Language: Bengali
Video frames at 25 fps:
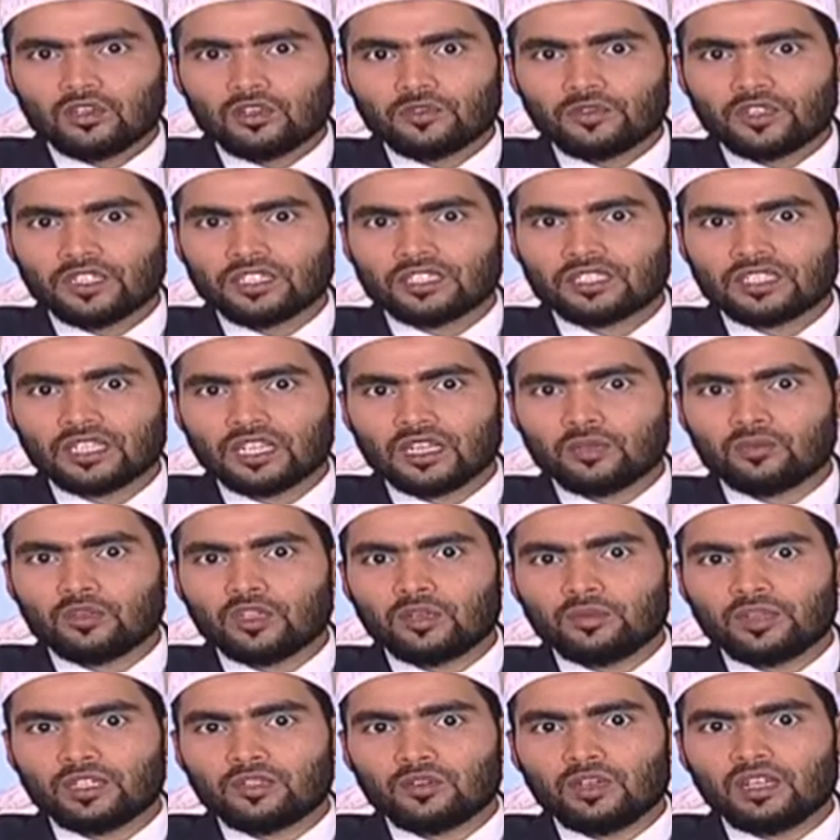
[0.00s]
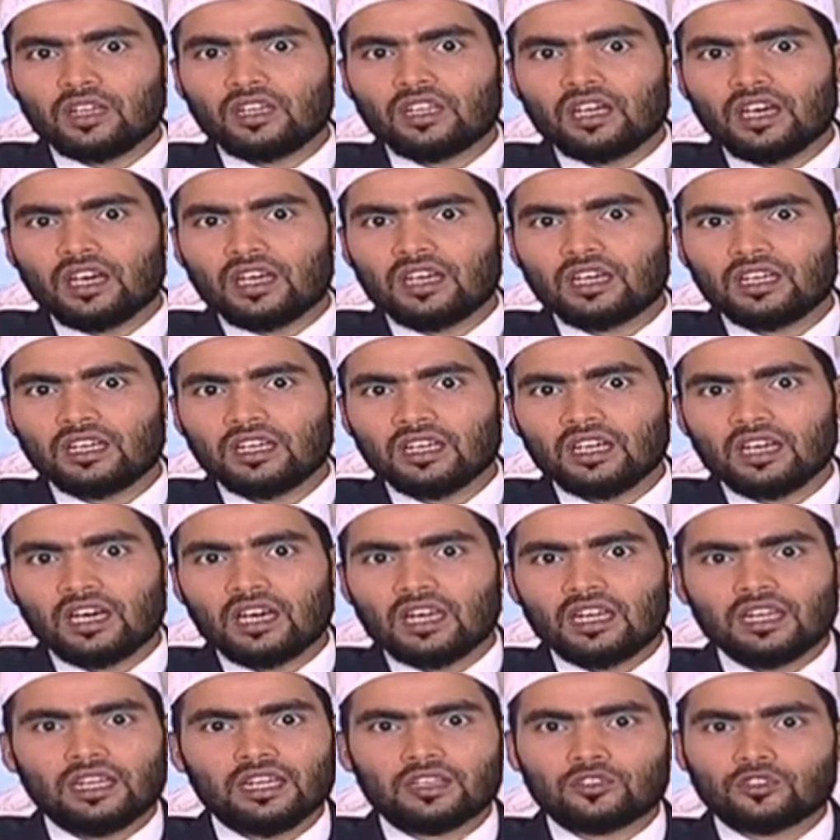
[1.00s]
তখন ফেরেস্তারা বলবেন আল্লাহ
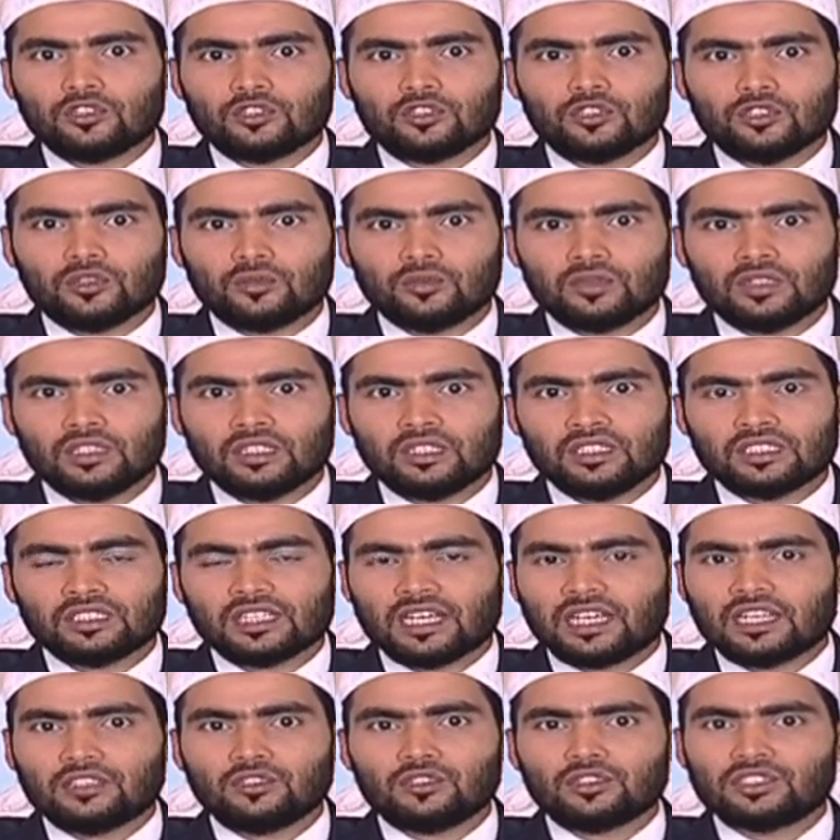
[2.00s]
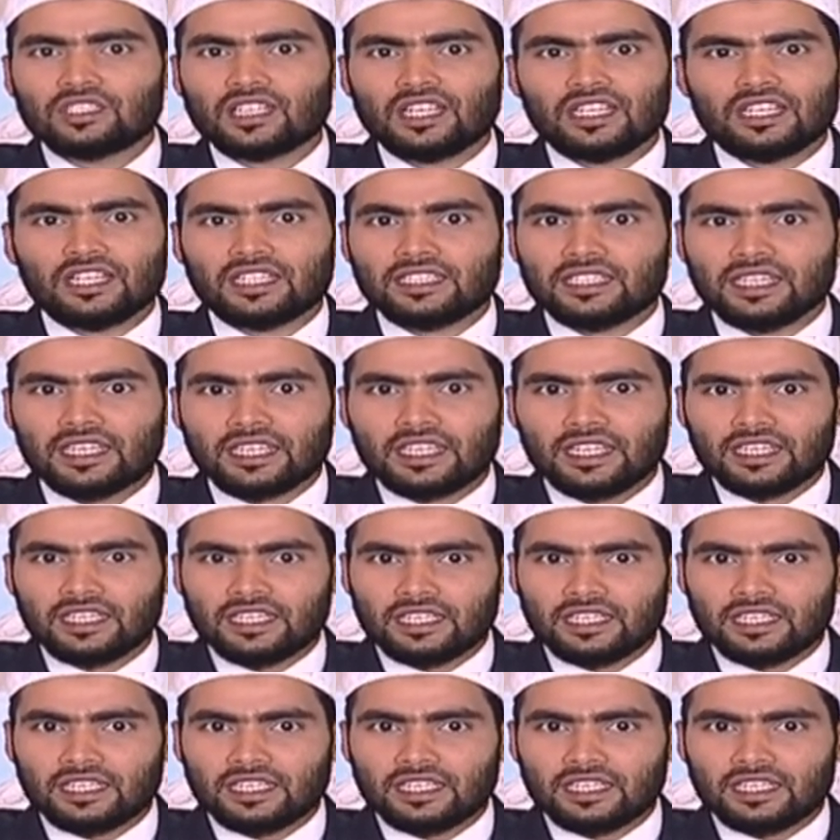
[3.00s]
আল্লাহর কসম তারা তো জান্নাত